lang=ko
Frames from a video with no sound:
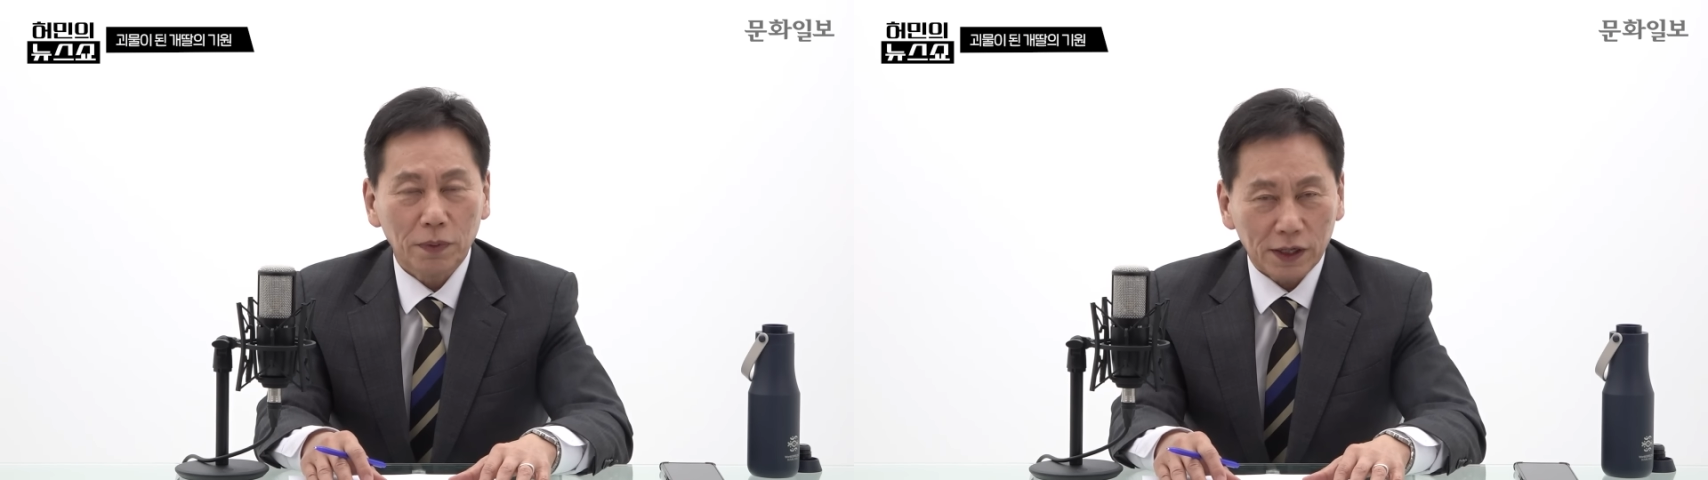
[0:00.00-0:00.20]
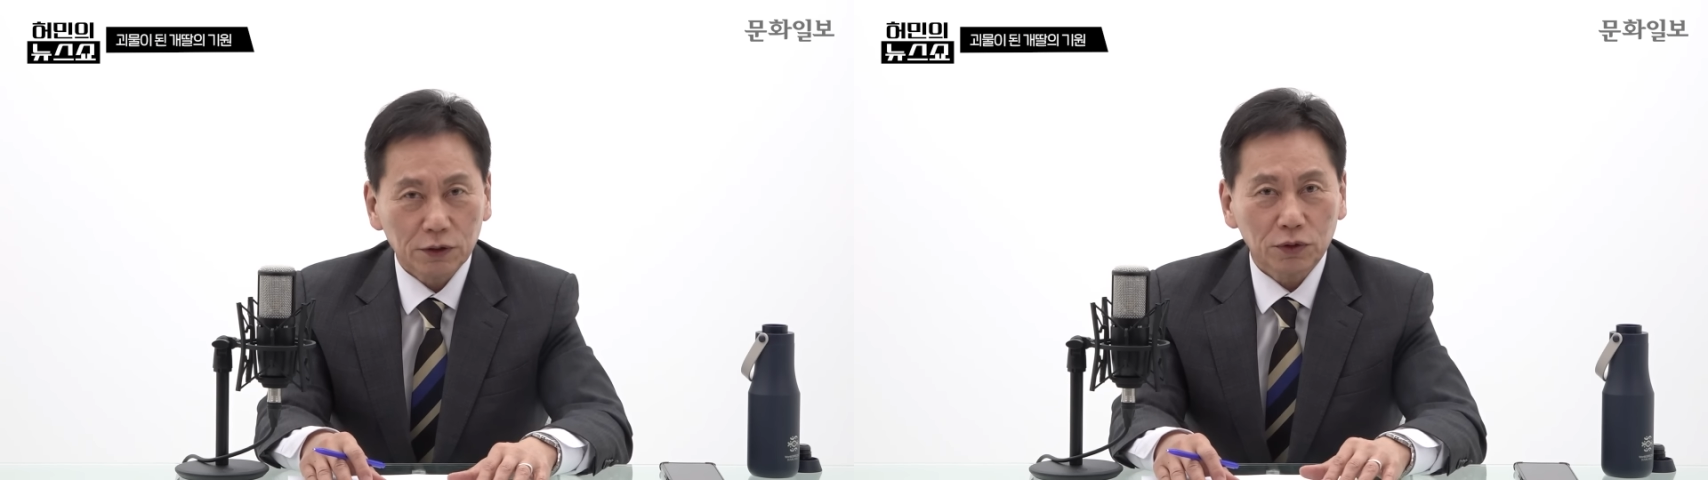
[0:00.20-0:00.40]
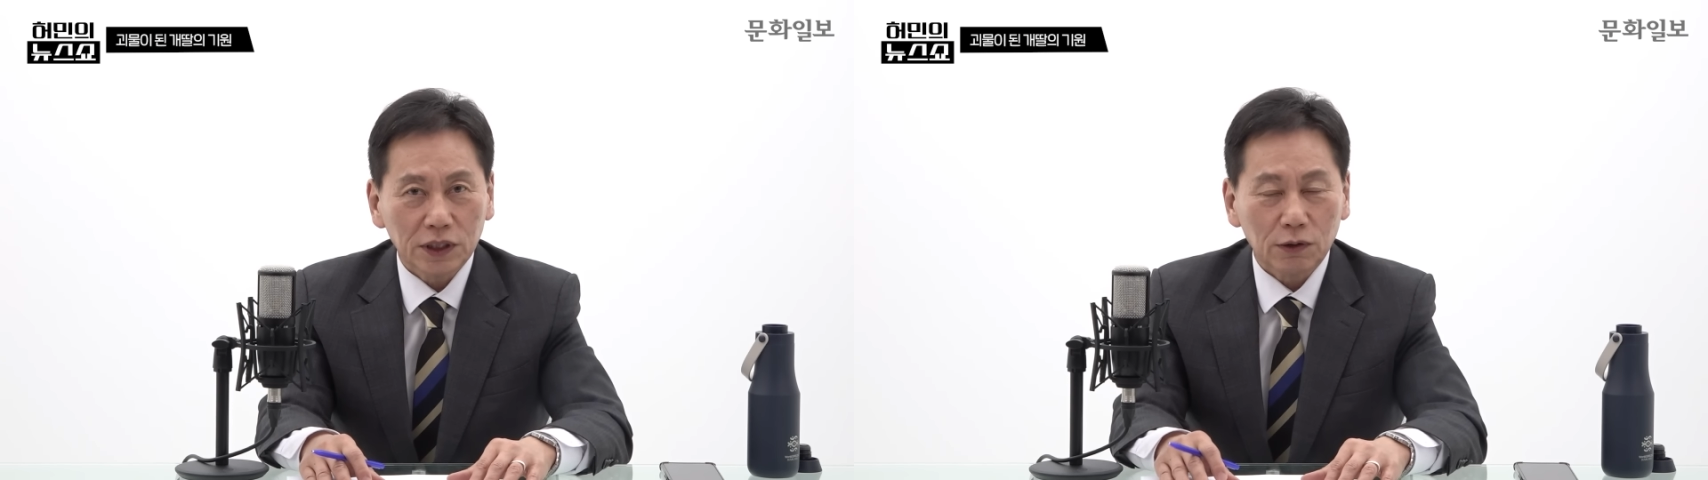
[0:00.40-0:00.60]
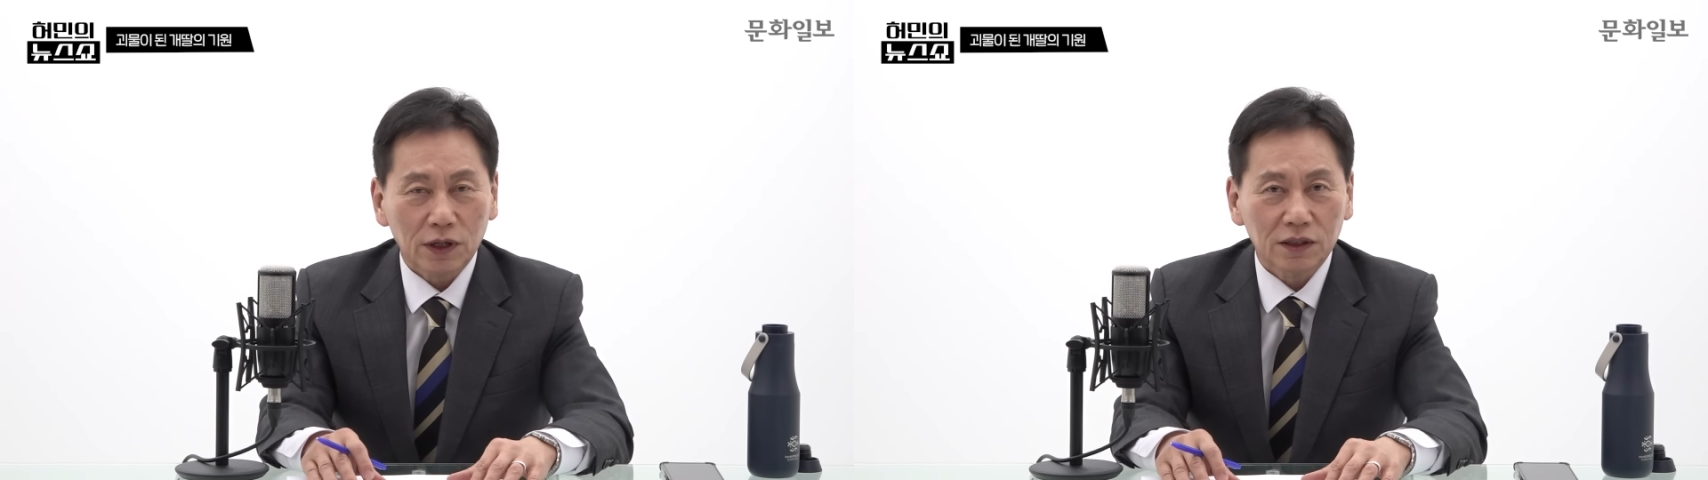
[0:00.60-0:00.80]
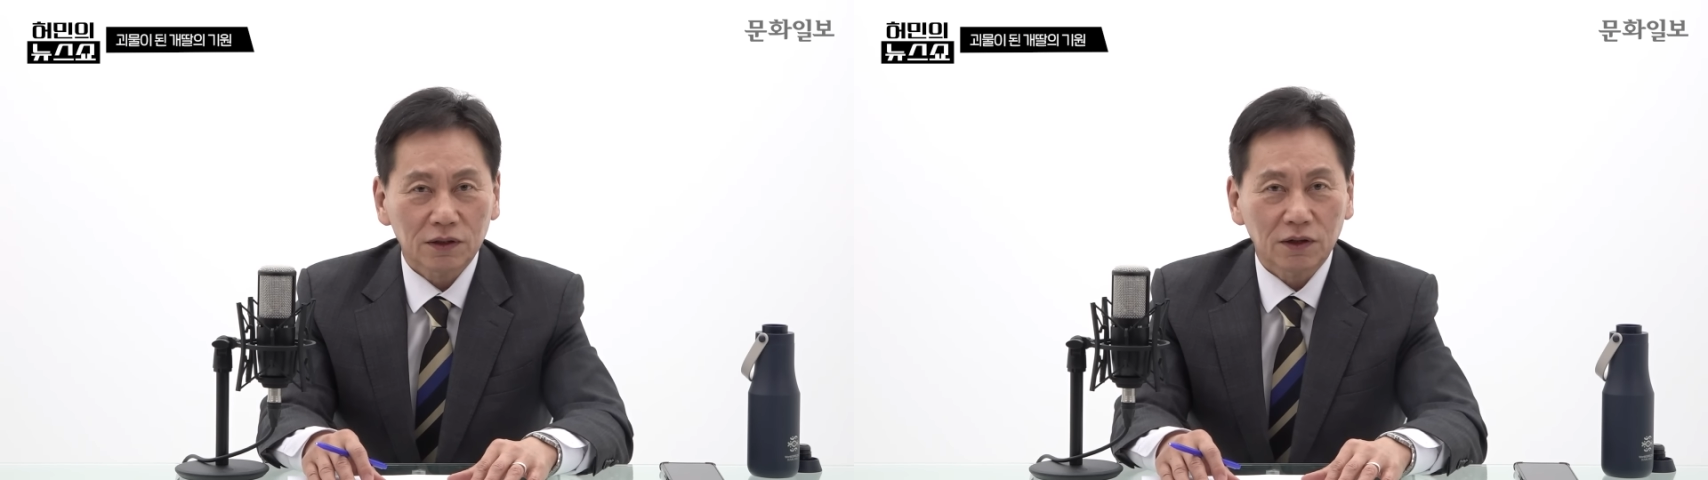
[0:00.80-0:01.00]
바뀌고 있다고
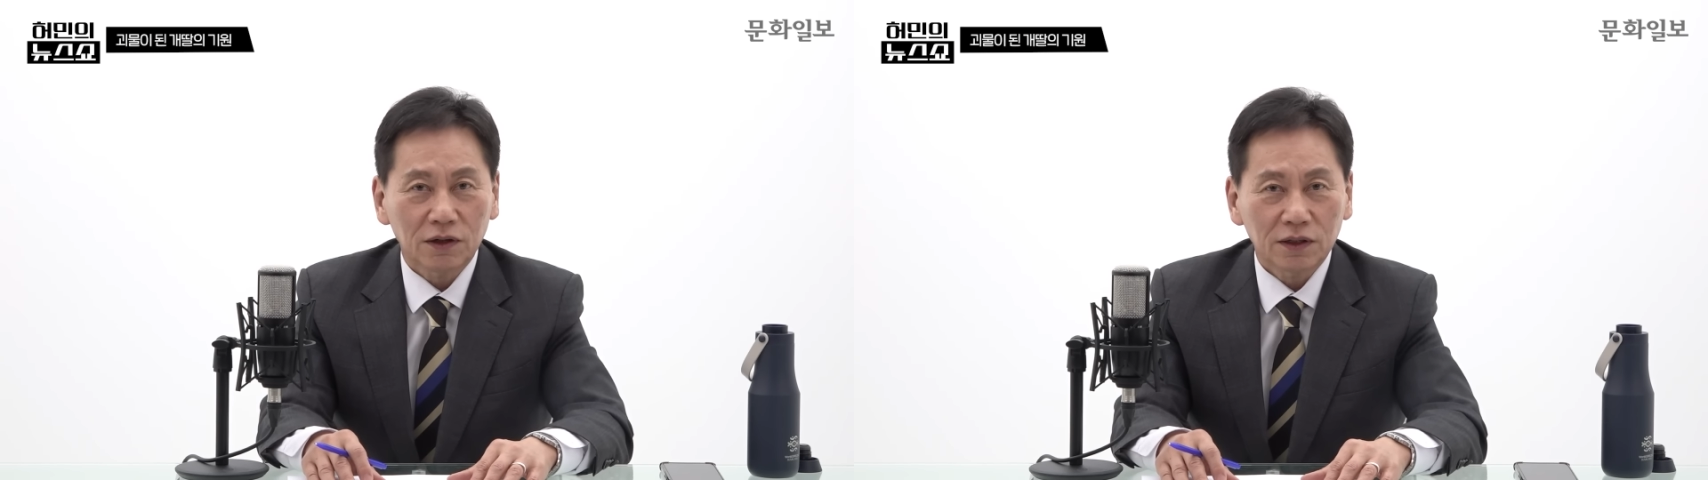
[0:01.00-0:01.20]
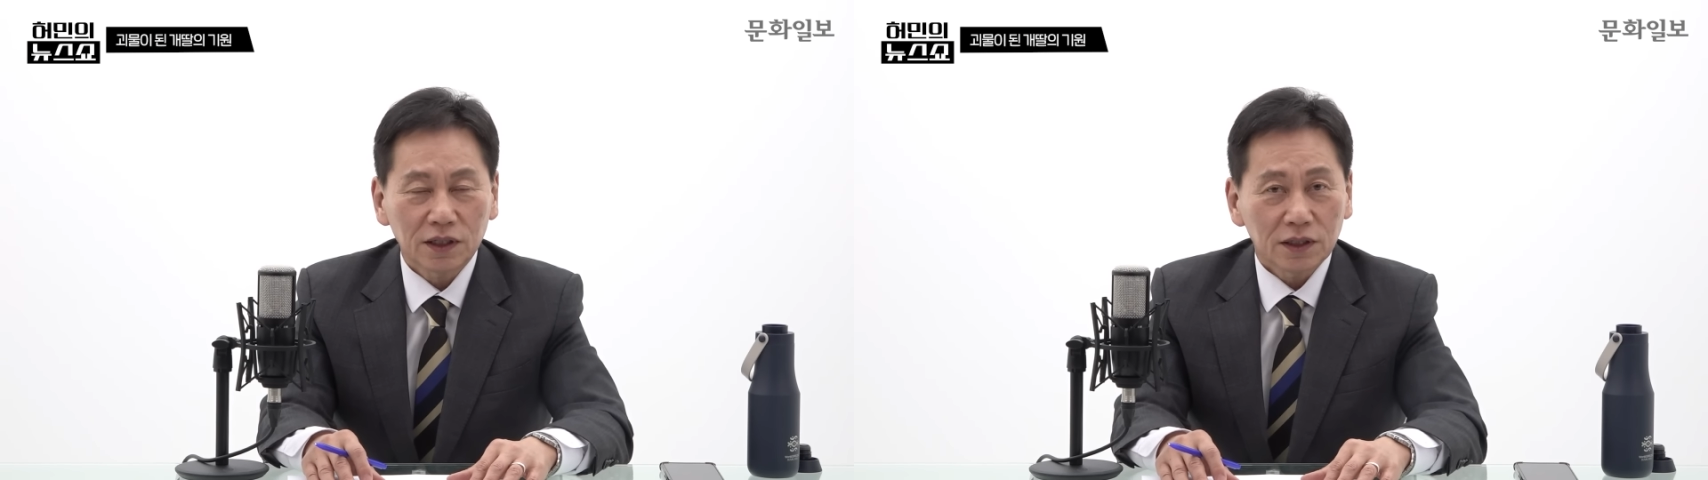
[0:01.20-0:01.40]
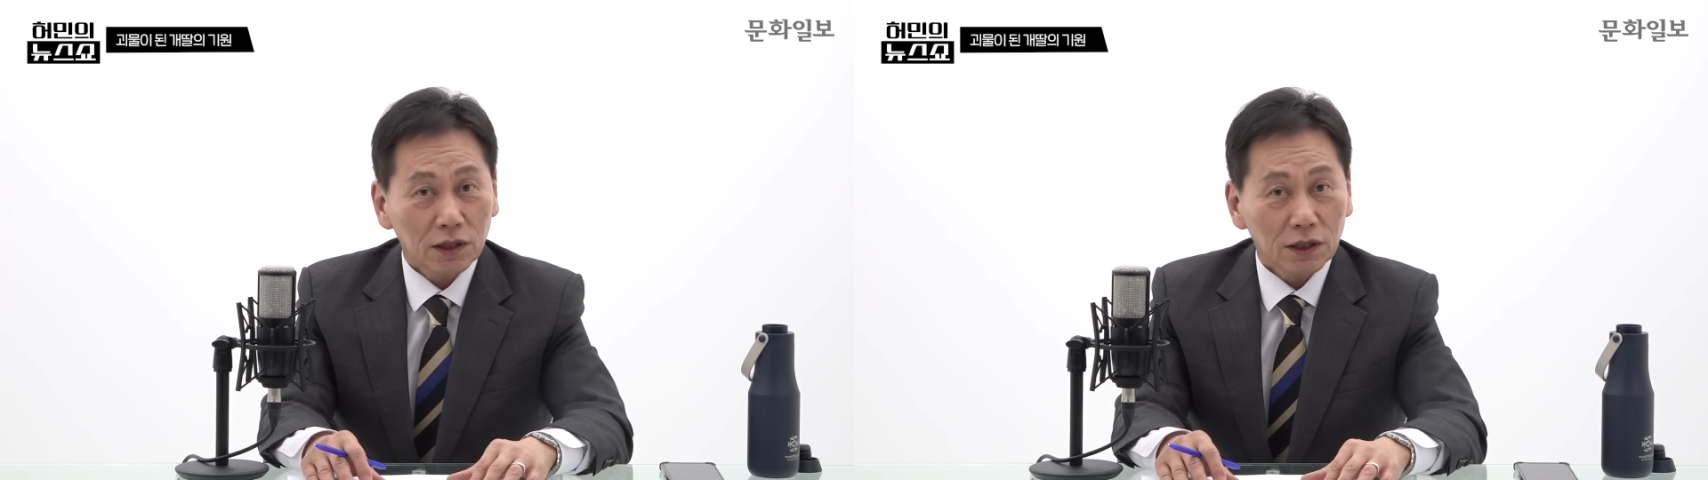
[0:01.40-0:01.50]
하는 거